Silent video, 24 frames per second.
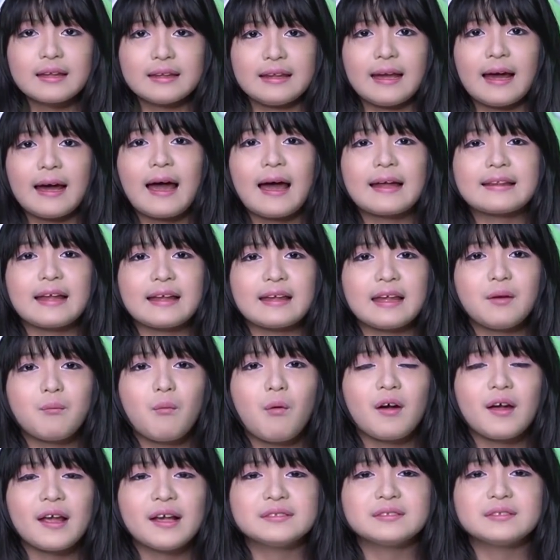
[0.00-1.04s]
dia katanya
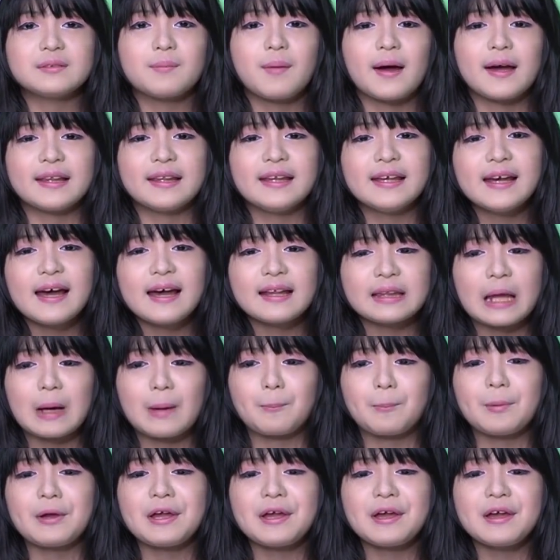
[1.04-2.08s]
mau ngirim hadiah
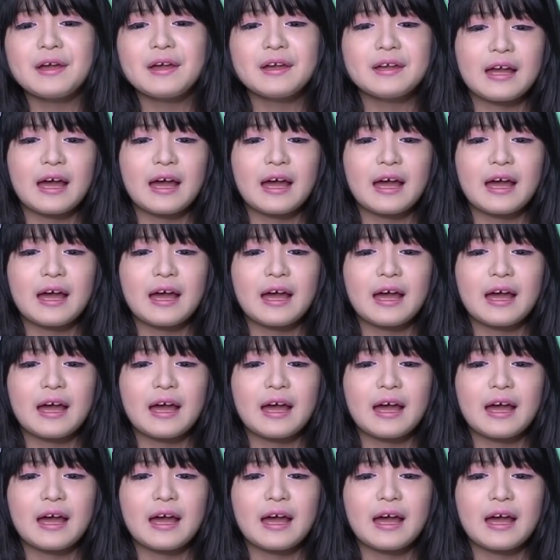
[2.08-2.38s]
tapi